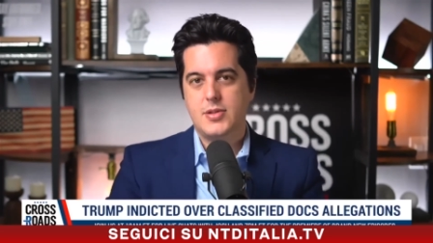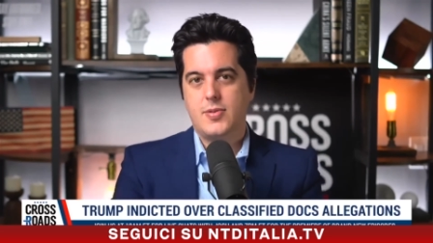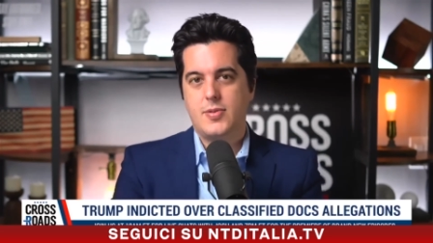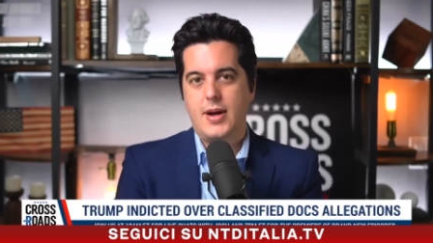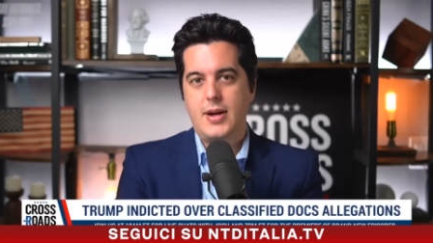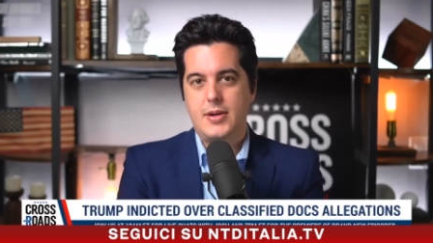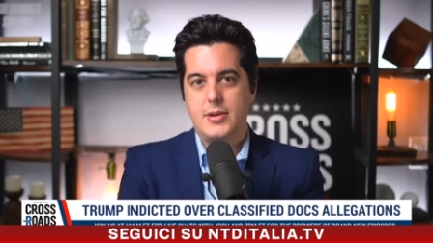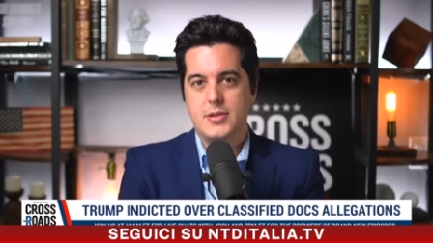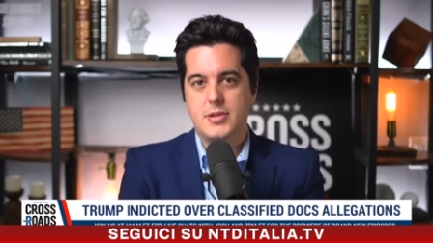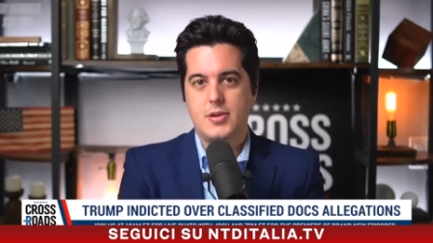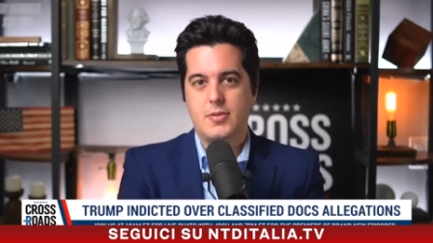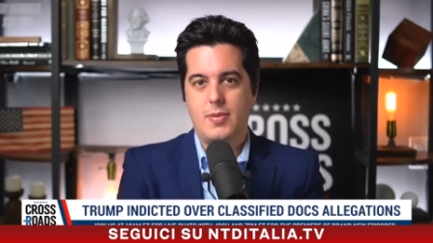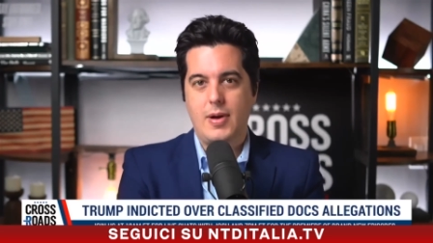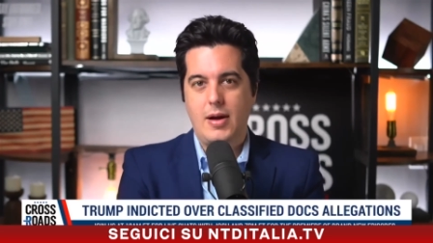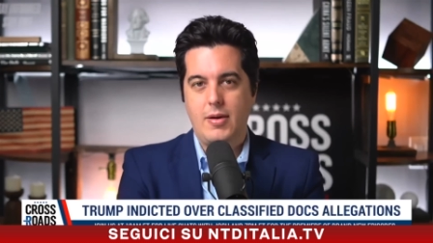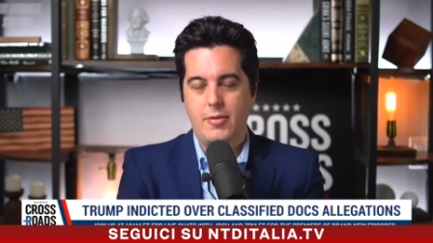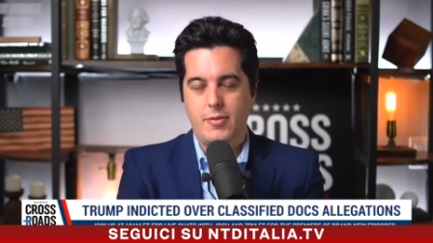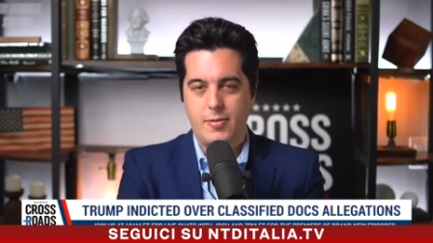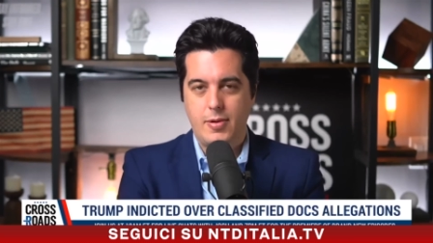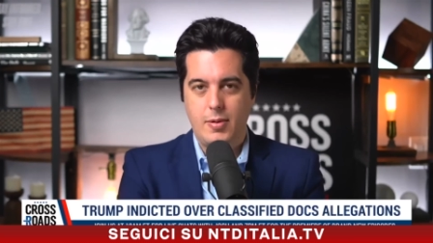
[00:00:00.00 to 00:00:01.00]

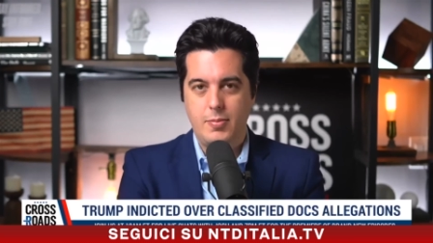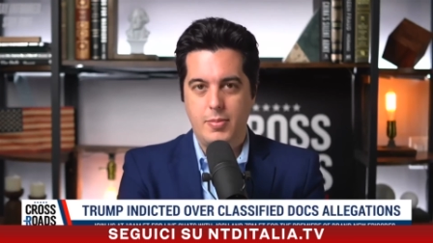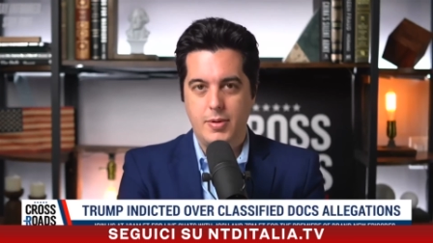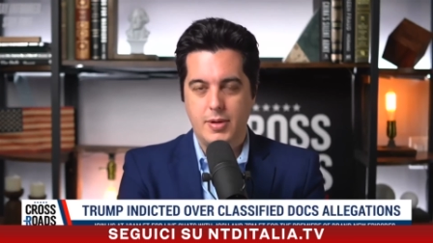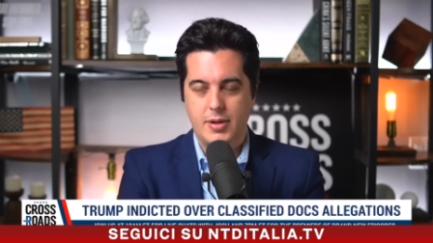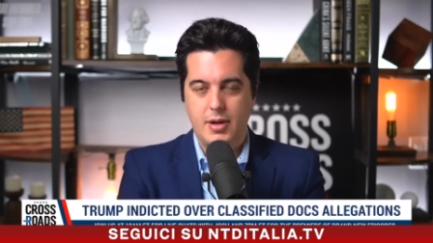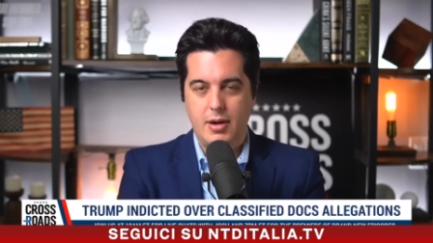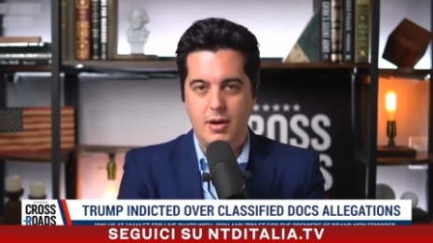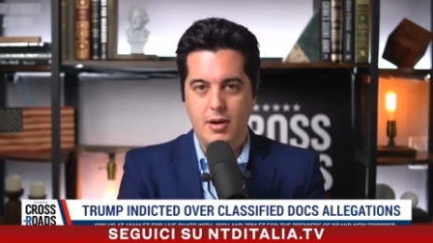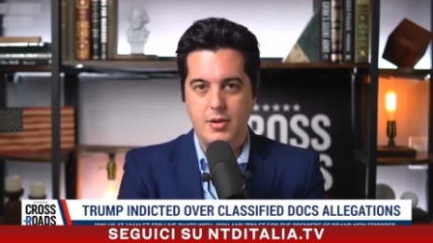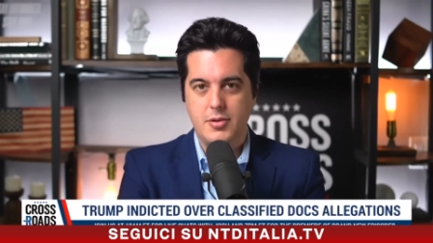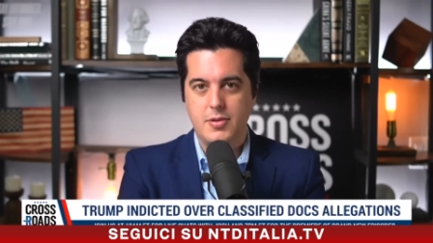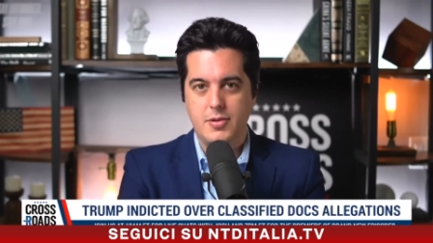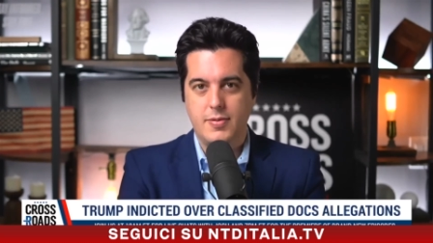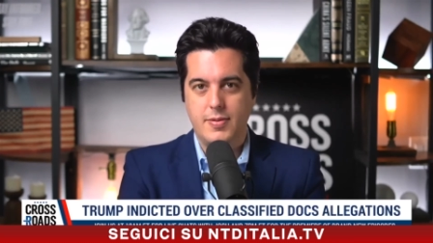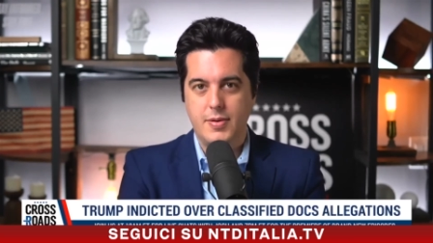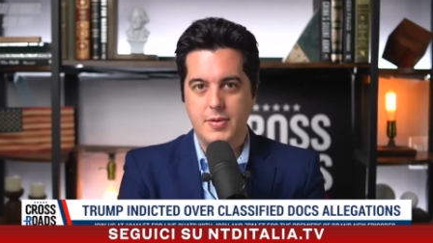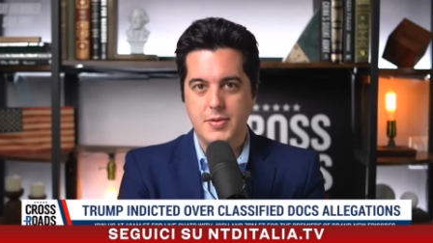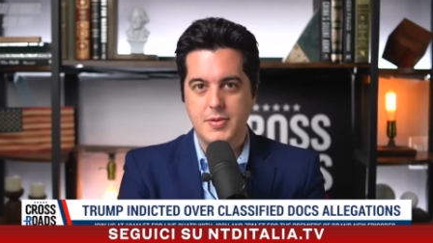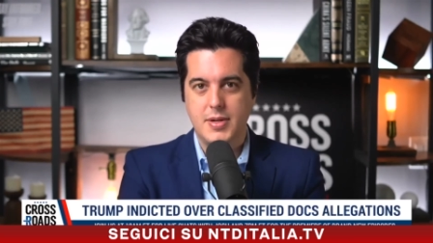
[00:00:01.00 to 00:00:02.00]
sommergere Trump di
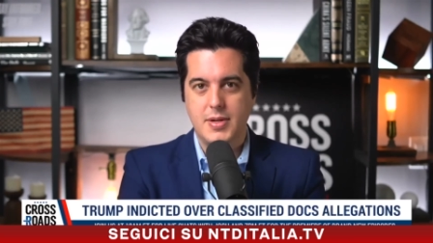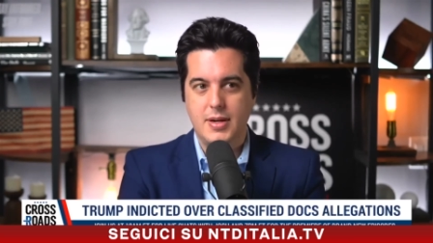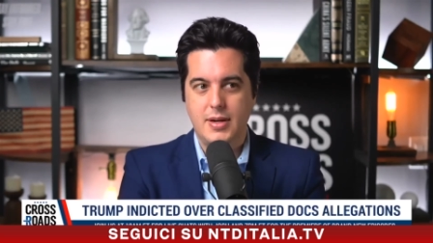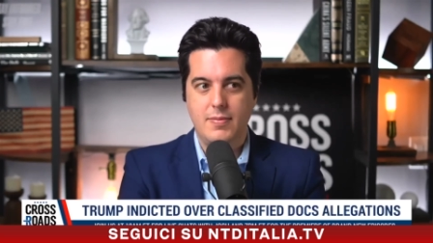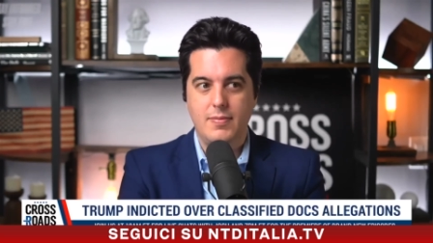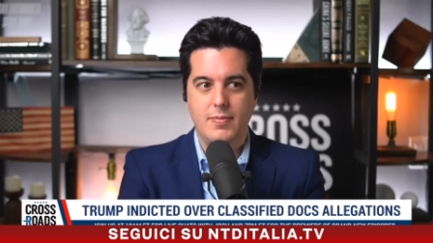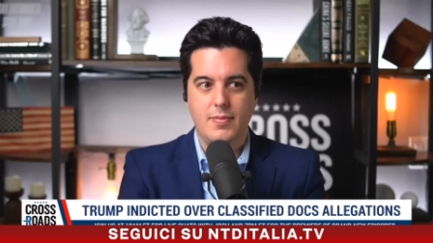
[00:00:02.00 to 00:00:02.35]
polemiche.